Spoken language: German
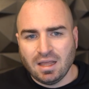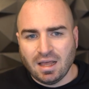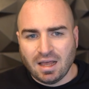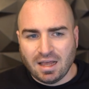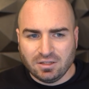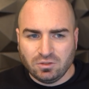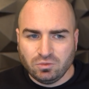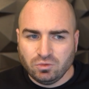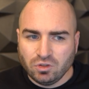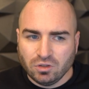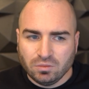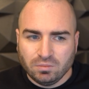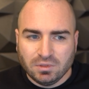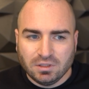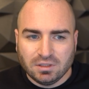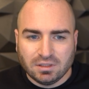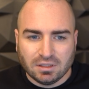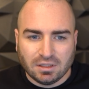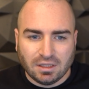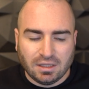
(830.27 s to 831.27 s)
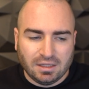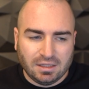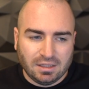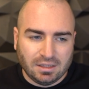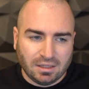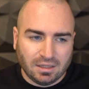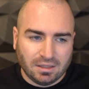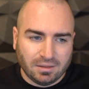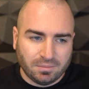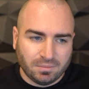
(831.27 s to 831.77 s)
hast du schon mit äh,
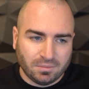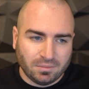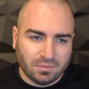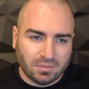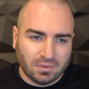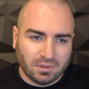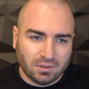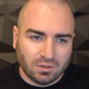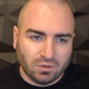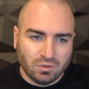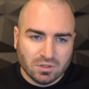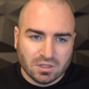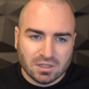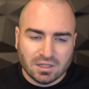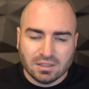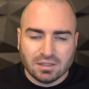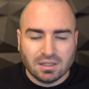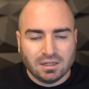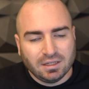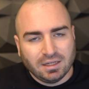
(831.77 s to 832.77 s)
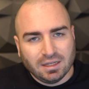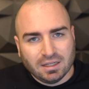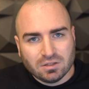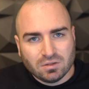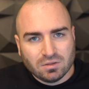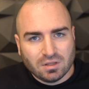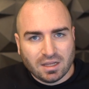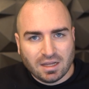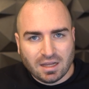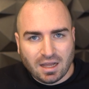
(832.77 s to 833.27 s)
ähm, äh, künstlicher Intelligenz
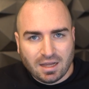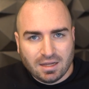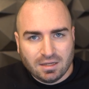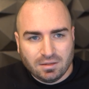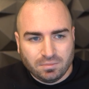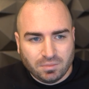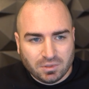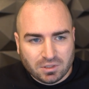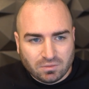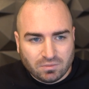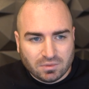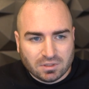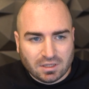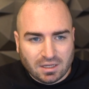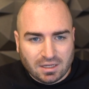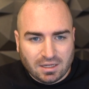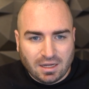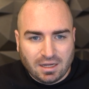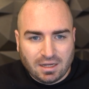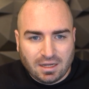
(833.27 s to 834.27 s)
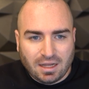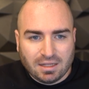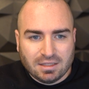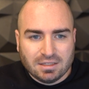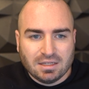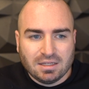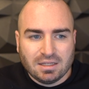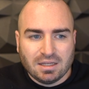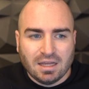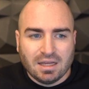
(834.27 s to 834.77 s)
und AI bzw. AI an
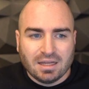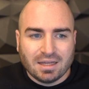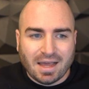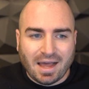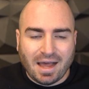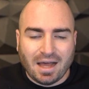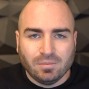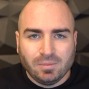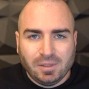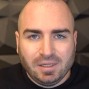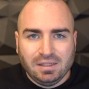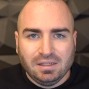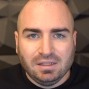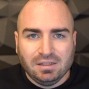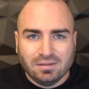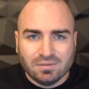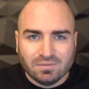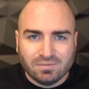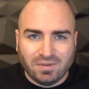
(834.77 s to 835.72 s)
sich gearbeitet?